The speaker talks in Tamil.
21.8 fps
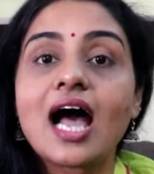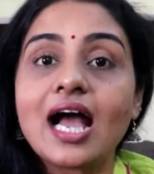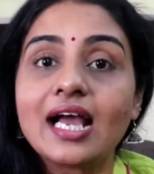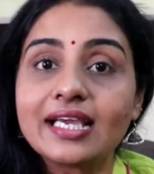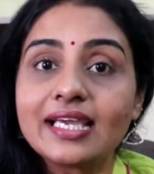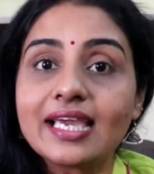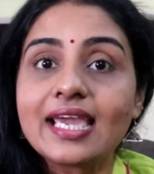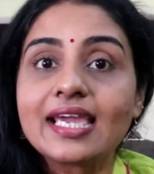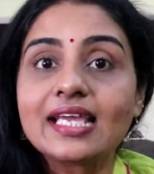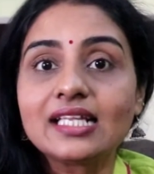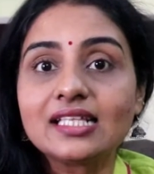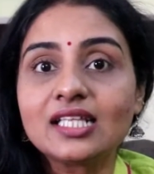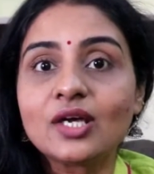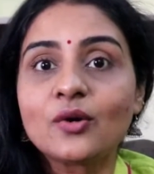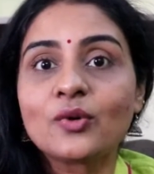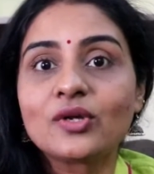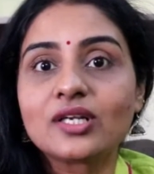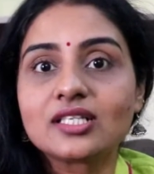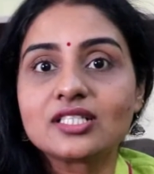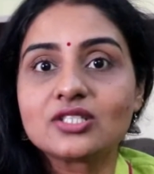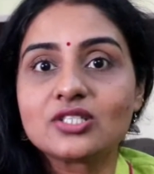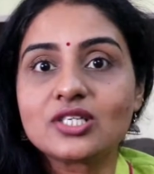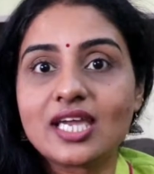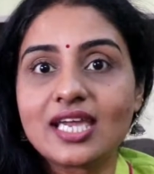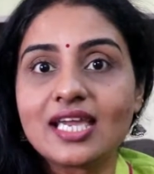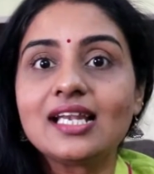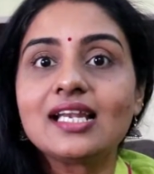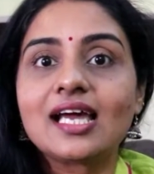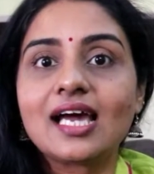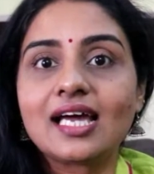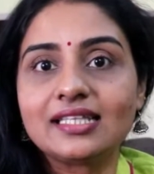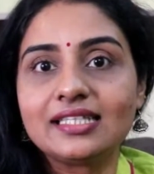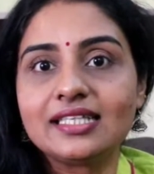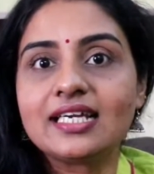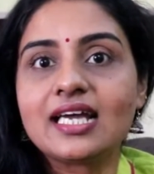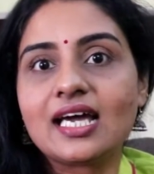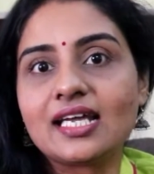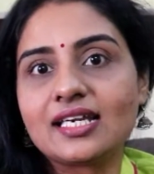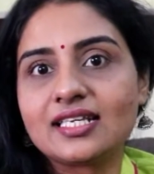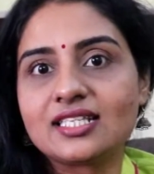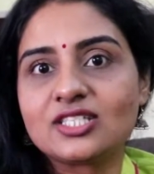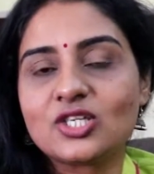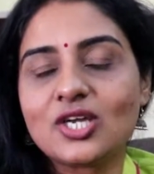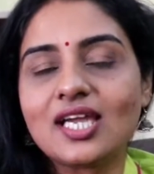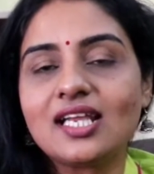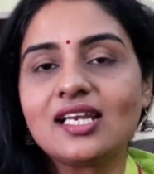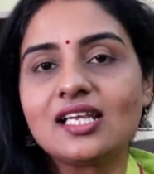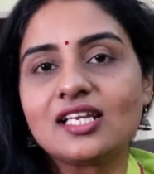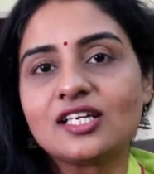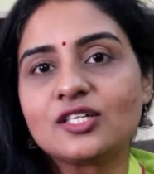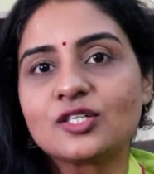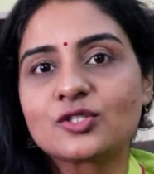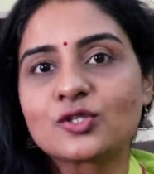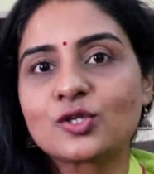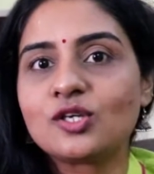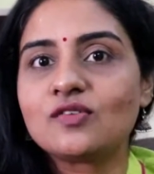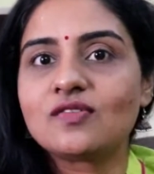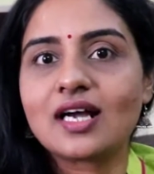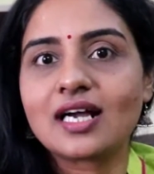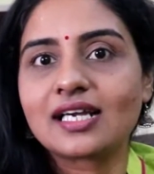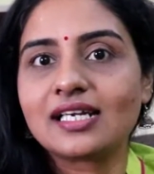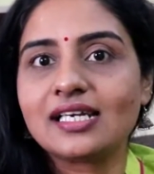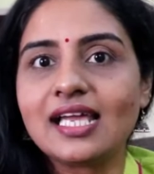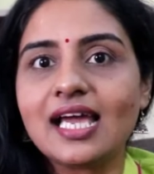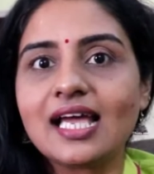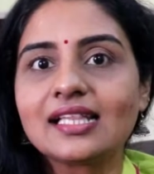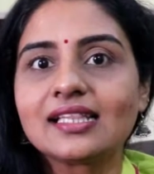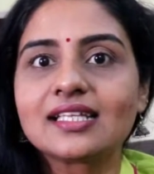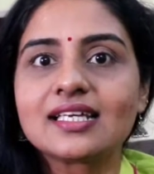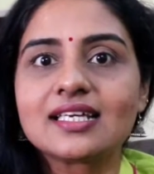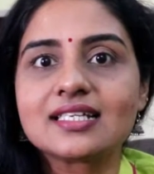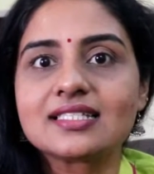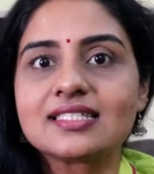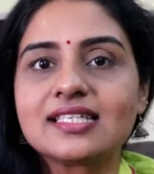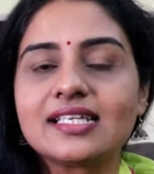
அங்க இருந்த ஒரு ஜெயில் அதிகாரி ஜெயிலர்னு சொல்வாங்க இல்லையா அந்த